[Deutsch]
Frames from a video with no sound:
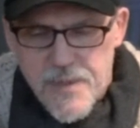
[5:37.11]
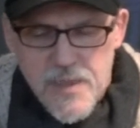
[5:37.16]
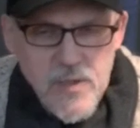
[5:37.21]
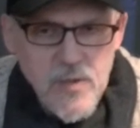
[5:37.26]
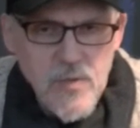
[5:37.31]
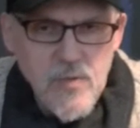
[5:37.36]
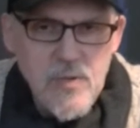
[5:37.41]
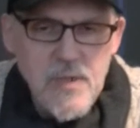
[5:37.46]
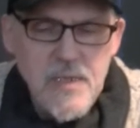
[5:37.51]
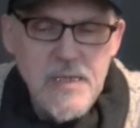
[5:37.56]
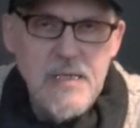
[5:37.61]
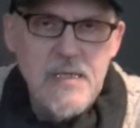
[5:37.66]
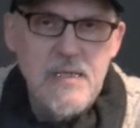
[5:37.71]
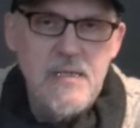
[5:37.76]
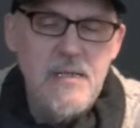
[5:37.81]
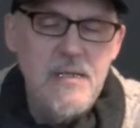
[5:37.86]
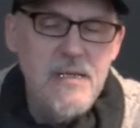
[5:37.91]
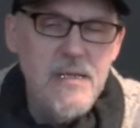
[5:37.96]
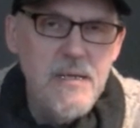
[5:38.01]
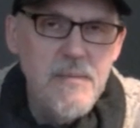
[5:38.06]
Die
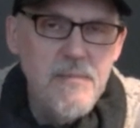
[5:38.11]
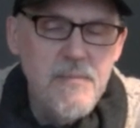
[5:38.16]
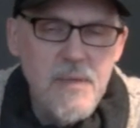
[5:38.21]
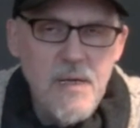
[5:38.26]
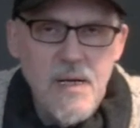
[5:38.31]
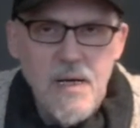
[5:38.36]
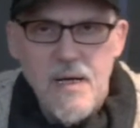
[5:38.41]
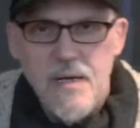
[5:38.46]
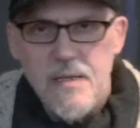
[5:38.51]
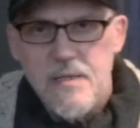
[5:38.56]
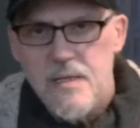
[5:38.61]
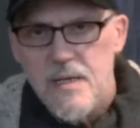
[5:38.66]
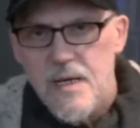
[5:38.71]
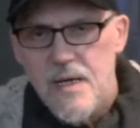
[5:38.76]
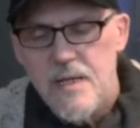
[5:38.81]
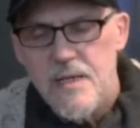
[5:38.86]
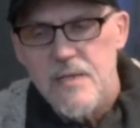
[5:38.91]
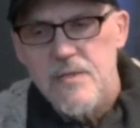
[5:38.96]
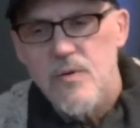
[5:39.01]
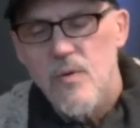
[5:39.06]
Jugendlichen lieben ja die
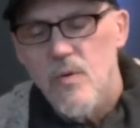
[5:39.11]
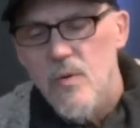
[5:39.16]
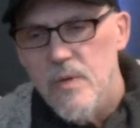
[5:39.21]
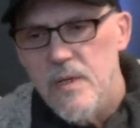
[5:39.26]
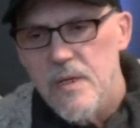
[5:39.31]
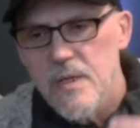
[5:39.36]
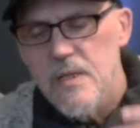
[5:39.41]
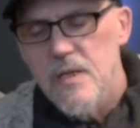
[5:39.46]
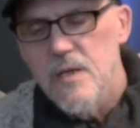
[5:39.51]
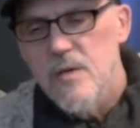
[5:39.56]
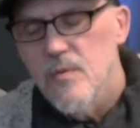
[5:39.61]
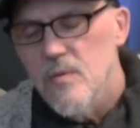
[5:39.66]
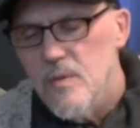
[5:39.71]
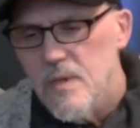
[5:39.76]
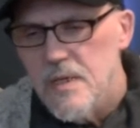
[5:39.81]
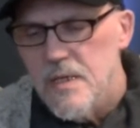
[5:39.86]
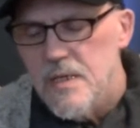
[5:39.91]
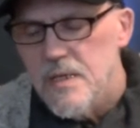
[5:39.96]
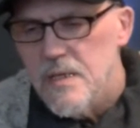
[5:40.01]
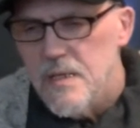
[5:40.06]
Elektronik, die
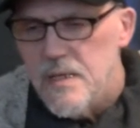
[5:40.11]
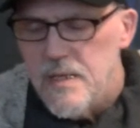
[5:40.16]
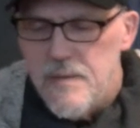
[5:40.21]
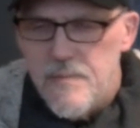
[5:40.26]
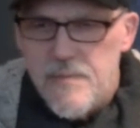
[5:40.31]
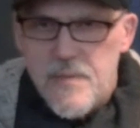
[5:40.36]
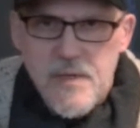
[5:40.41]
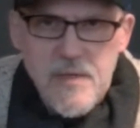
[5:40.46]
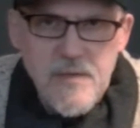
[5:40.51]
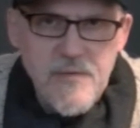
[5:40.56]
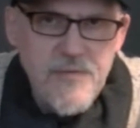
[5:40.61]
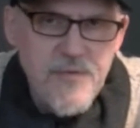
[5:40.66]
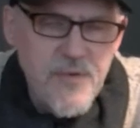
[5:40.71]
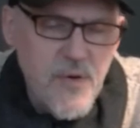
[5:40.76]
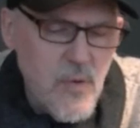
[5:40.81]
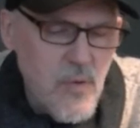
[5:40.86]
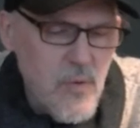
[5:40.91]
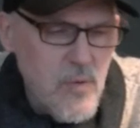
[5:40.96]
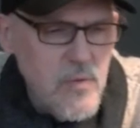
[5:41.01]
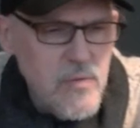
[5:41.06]
Jugendlichen lieben das
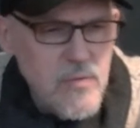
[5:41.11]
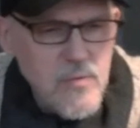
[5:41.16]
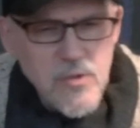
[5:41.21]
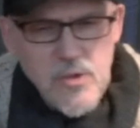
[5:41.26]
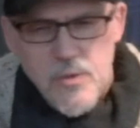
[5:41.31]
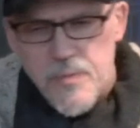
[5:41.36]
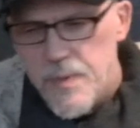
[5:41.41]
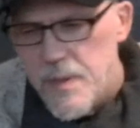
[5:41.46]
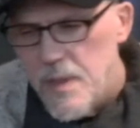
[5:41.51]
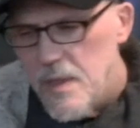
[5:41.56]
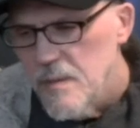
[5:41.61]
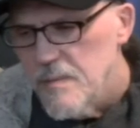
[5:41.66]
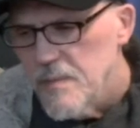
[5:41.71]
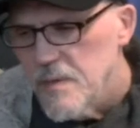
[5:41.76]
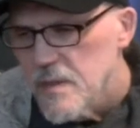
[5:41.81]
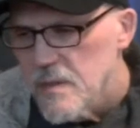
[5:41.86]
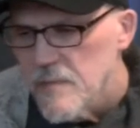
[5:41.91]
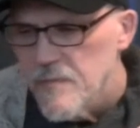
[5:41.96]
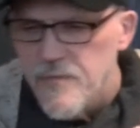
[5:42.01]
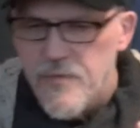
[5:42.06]
Phone und spielen
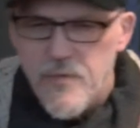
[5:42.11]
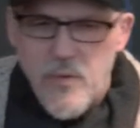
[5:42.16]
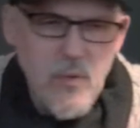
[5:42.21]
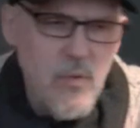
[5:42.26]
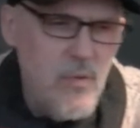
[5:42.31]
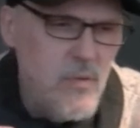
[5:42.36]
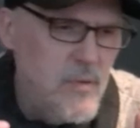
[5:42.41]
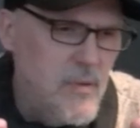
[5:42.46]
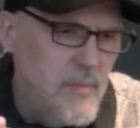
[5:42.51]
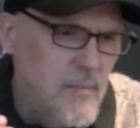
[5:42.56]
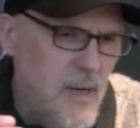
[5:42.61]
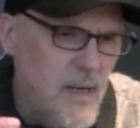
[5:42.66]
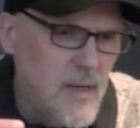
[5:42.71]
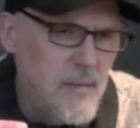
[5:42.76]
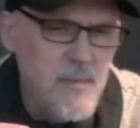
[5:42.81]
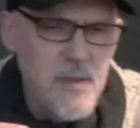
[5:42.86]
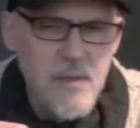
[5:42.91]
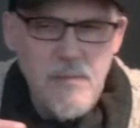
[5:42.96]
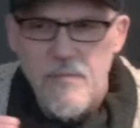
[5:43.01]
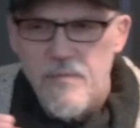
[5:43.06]
mit dem Phone und
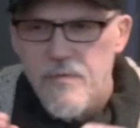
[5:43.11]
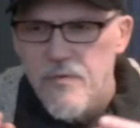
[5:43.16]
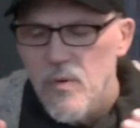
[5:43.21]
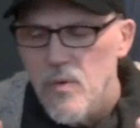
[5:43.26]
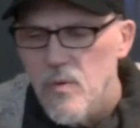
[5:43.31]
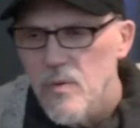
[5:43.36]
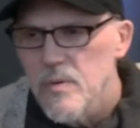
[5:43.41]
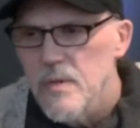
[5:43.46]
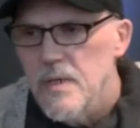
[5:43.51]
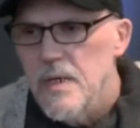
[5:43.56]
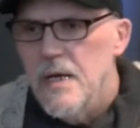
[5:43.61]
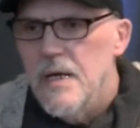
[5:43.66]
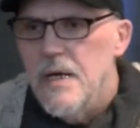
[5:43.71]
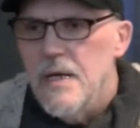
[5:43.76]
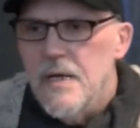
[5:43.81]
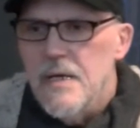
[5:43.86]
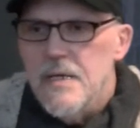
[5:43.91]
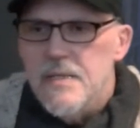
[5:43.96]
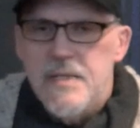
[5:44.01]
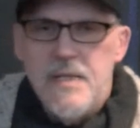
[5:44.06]
machen mit dem Phone.
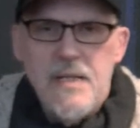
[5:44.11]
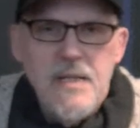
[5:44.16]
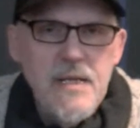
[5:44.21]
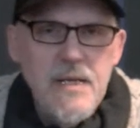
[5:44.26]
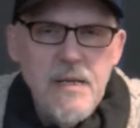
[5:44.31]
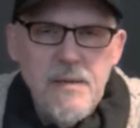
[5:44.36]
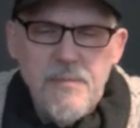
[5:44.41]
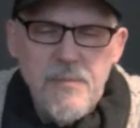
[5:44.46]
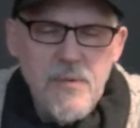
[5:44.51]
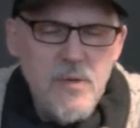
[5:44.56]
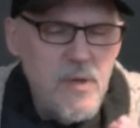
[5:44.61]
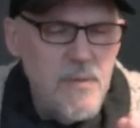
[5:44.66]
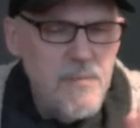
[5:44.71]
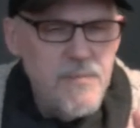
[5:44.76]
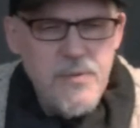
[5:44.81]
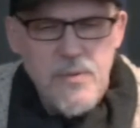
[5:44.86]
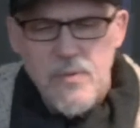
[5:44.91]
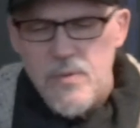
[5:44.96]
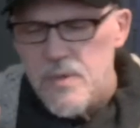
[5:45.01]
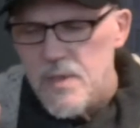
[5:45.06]
Sie lieben
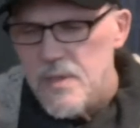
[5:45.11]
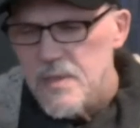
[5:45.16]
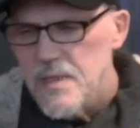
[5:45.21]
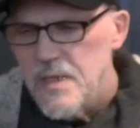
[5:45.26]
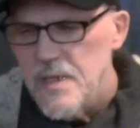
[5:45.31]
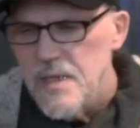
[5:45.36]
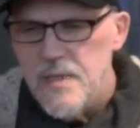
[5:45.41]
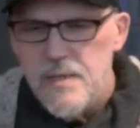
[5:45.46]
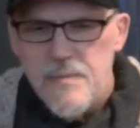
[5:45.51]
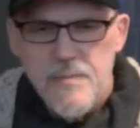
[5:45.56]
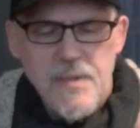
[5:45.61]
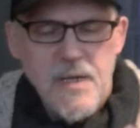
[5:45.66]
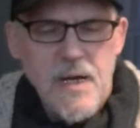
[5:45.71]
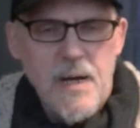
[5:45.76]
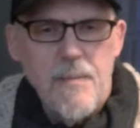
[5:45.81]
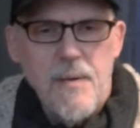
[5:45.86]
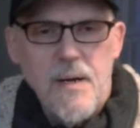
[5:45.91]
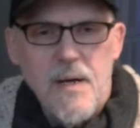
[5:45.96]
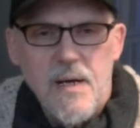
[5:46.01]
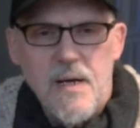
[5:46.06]
Computer, sie lieben
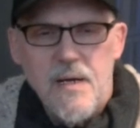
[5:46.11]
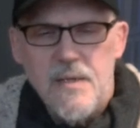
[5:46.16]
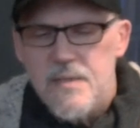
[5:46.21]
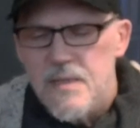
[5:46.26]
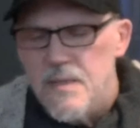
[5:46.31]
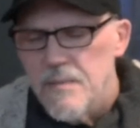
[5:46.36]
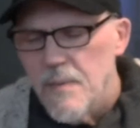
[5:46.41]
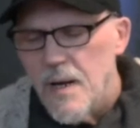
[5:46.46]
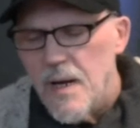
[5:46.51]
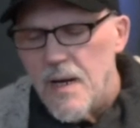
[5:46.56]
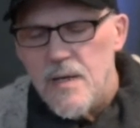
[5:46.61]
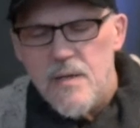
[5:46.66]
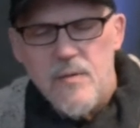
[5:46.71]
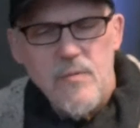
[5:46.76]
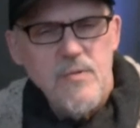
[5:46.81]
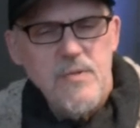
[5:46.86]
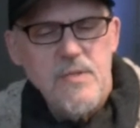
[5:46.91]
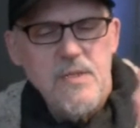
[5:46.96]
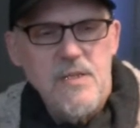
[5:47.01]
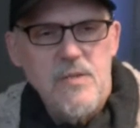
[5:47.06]
Kamera, sie machen
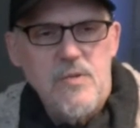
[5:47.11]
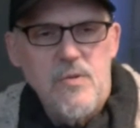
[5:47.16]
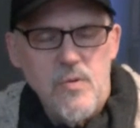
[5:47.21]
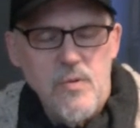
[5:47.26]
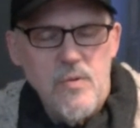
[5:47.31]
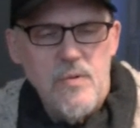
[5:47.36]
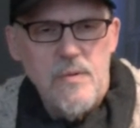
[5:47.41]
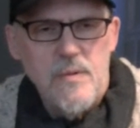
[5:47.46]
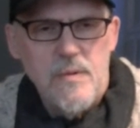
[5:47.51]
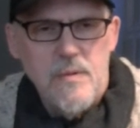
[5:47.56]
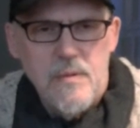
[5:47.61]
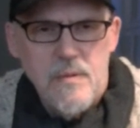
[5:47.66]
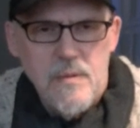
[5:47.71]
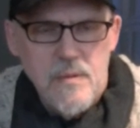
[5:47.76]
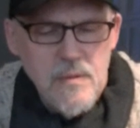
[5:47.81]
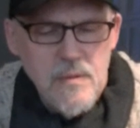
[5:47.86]
und sie tun.